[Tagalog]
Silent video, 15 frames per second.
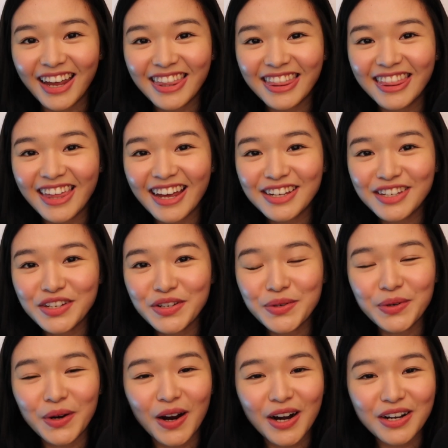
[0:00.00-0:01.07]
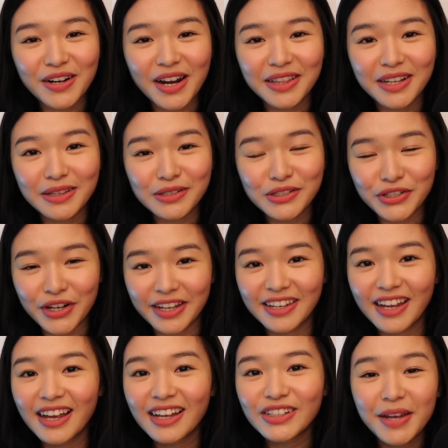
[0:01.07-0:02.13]
And then you are ready to trade.
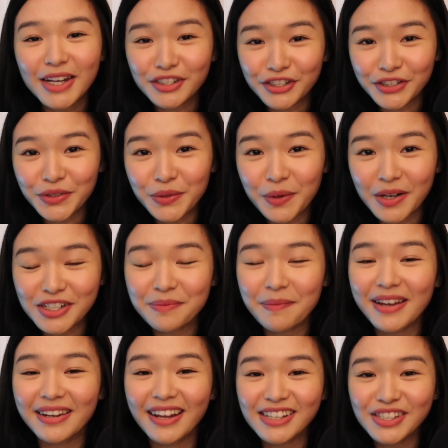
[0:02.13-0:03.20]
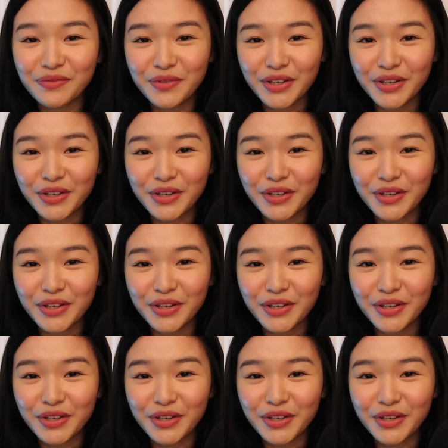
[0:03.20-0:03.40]
Make sure to watch my next